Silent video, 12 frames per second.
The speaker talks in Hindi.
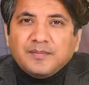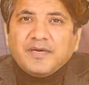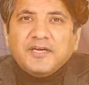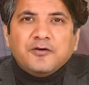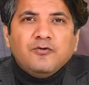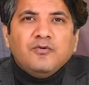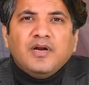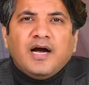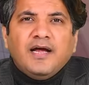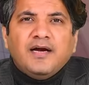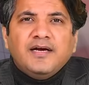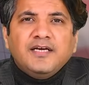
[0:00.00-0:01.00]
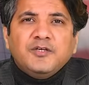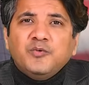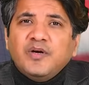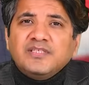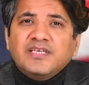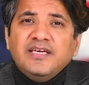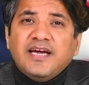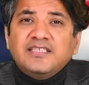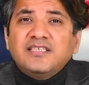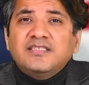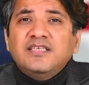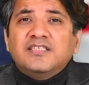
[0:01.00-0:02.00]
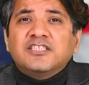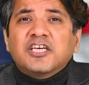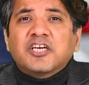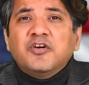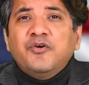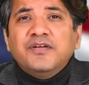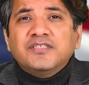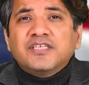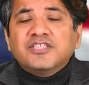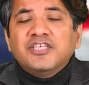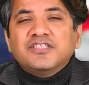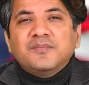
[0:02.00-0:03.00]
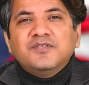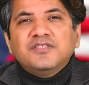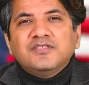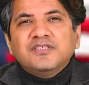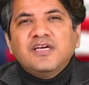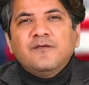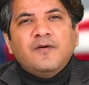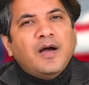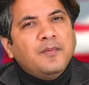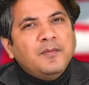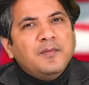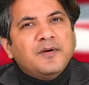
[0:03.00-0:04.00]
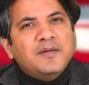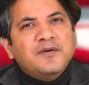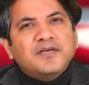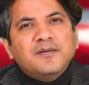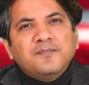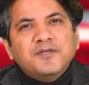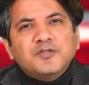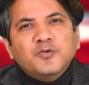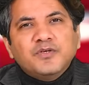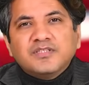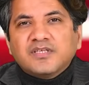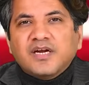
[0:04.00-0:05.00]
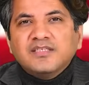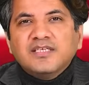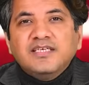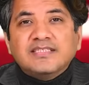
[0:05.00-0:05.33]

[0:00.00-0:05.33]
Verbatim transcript: सेबी का ये रूल आया है यूएस की एसईसी सिक्योरिटीज एंड एक्सचेंज कमीशन से वहां पे भी बड़ी बड़ी कंपनीज को इस तरह से